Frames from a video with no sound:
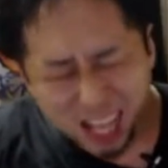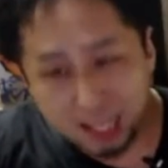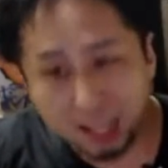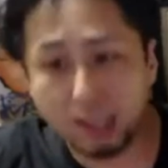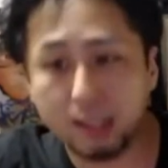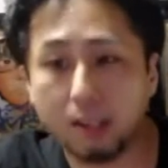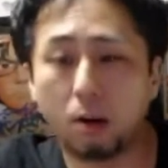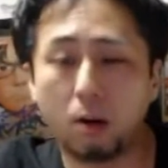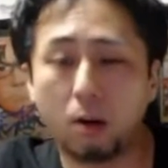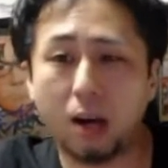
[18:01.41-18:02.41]
て泣いた
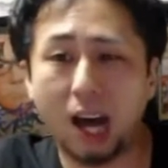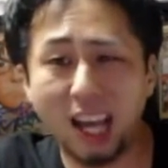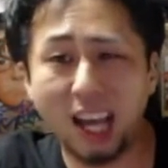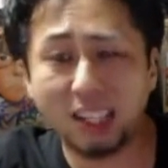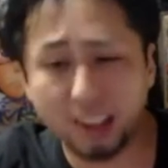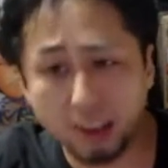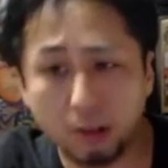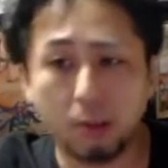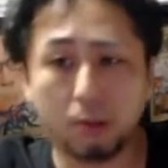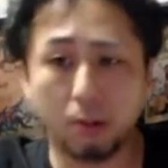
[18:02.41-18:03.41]
らあやしてく
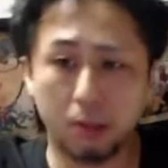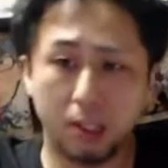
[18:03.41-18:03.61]
れるの。